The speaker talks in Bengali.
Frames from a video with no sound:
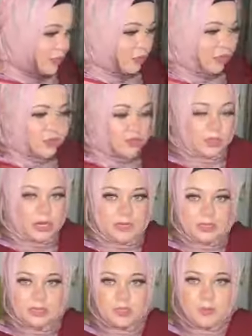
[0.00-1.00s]
কালারটা অনেক সুন্দর
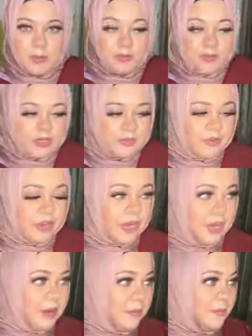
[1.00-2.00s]
লাগতেছে তোমার মোবাইলটা ফ্রি
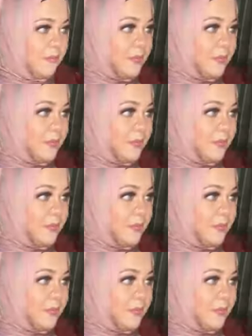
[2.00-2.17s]
নাই